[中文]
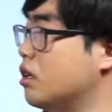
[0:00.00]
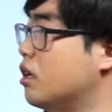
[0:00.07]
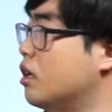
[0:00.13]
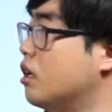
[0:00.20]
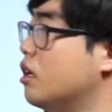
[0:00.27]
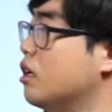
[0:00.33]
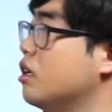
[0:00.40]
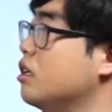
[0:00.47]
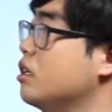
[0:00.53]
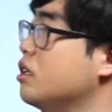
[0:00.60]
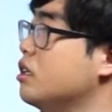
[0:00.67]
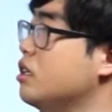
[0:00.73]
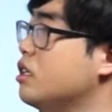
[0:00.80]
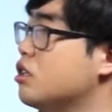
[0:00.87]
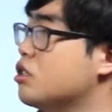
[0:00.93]
啊，
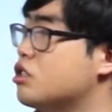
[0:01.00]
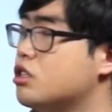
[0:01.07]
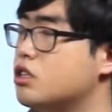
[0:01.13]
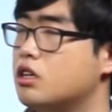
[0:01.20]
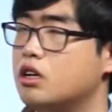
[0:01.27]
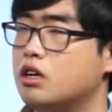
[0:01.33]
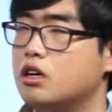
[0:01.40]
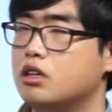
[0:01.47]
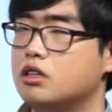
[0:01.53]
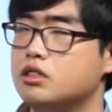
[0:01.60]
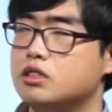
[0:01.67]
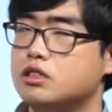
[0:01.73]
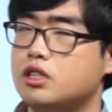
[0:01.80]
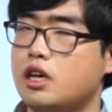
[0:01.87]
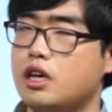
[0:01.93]
一个是
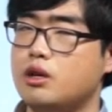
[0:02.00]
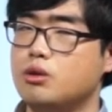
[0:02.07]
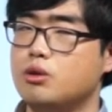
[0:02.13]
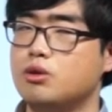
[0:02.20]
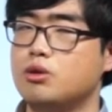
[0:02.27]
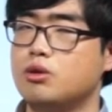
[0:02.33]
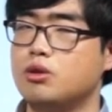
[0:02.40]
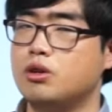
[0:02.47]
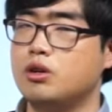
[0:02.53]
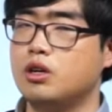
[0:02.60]
sayo